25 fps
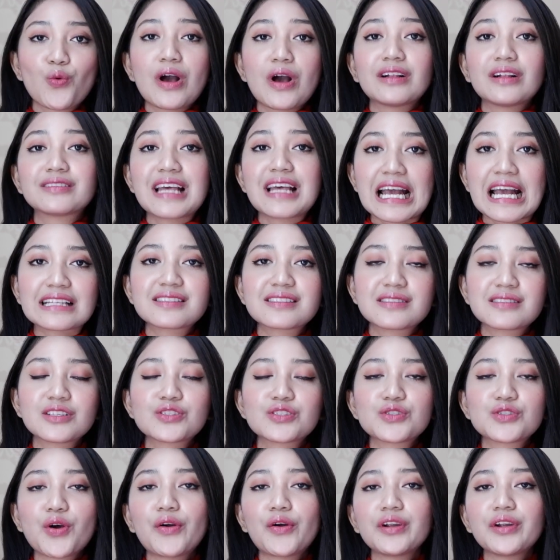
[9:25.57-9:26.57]
Well, that's
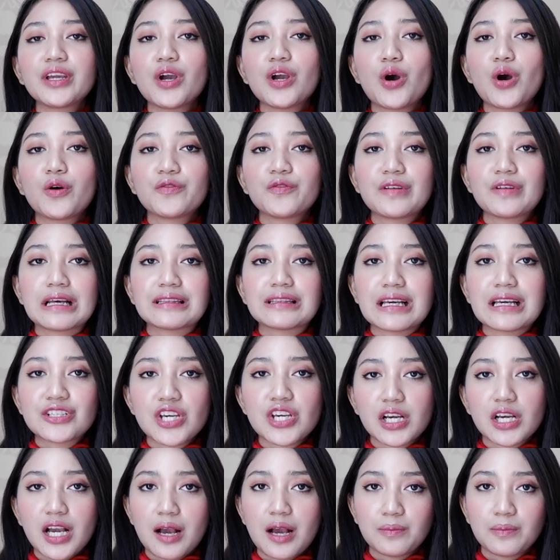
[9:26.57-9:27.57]
the story of
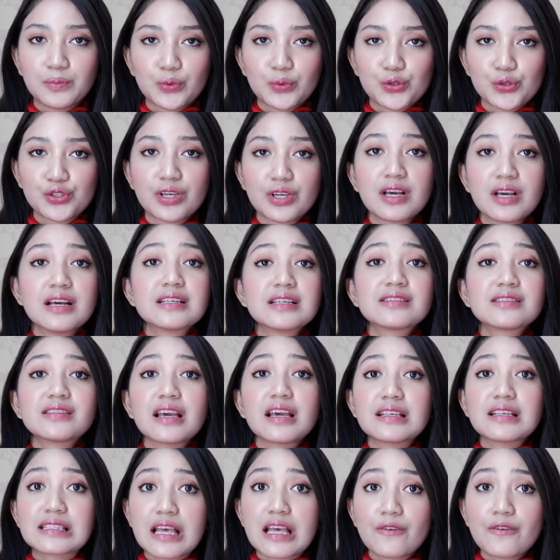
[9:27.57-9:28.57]
Natasha Kampush.
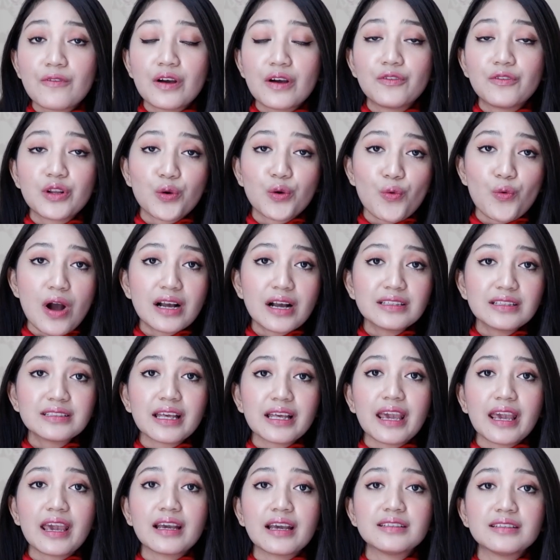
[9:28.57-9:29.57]
Stay safe
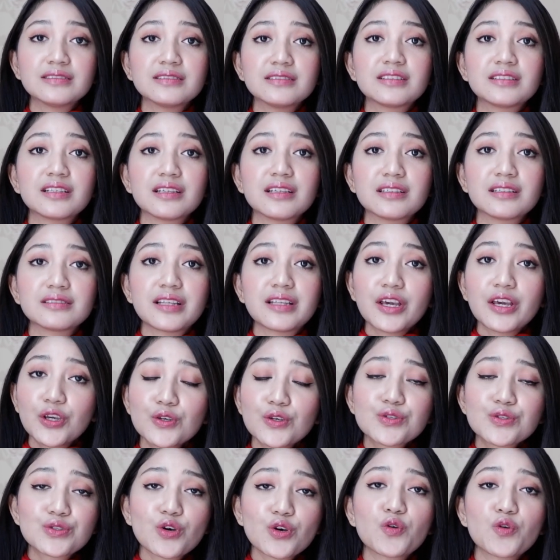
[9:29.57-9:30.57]
everyone and
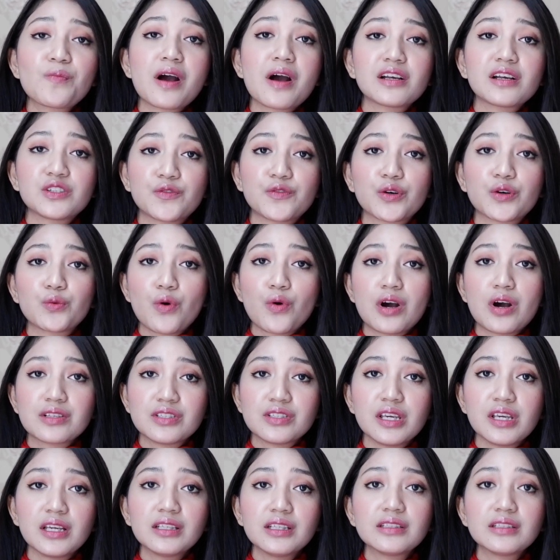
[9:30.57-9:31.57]
thank you so much for
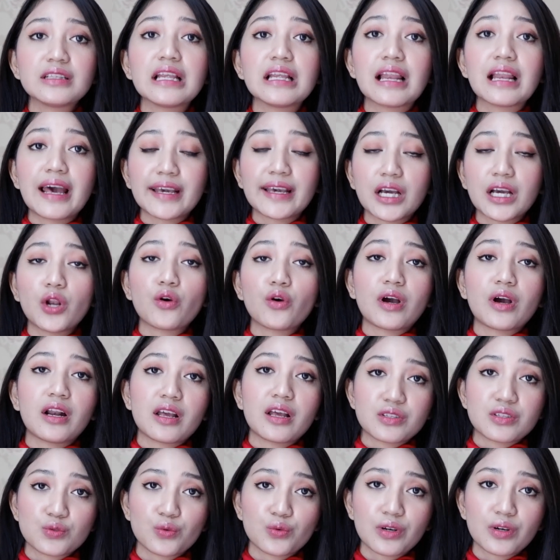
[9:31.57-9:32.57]
watching. Di like kalau
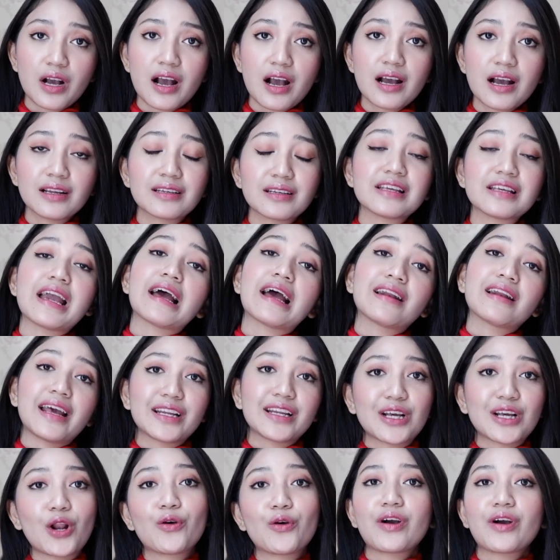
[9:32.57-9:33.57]
kalian suka, di
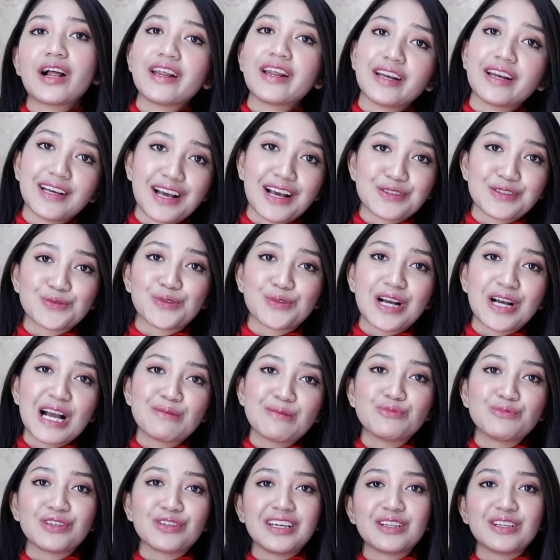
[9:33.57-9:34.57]
unlike kalau kalian gak
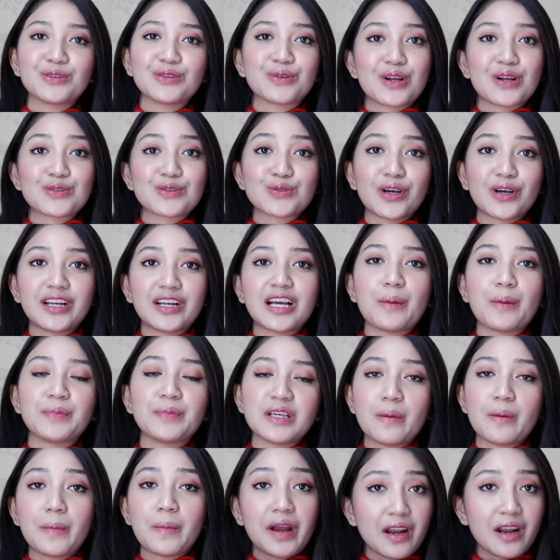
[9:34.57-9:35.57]
suka, mungkin kurang suka dengan
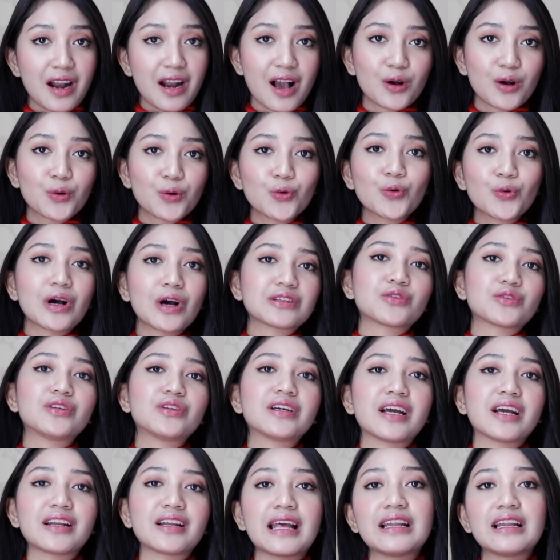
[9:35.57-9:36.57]
penyampaian aku atau
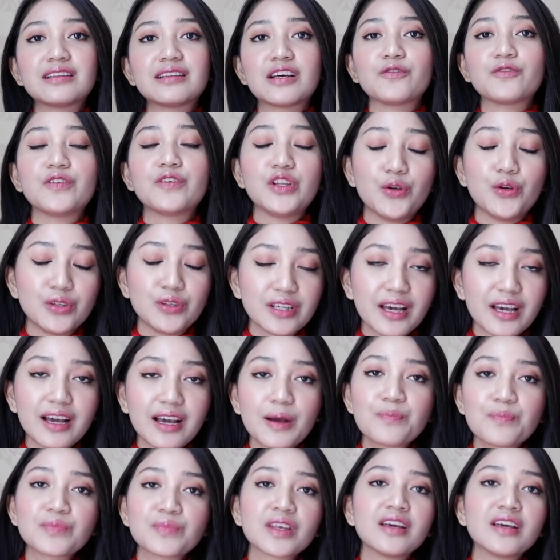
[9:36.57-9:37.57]
dengan editan
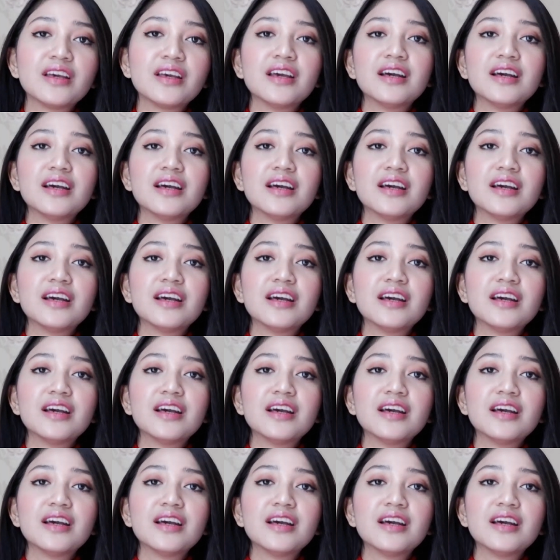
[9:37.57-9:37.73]
videonya.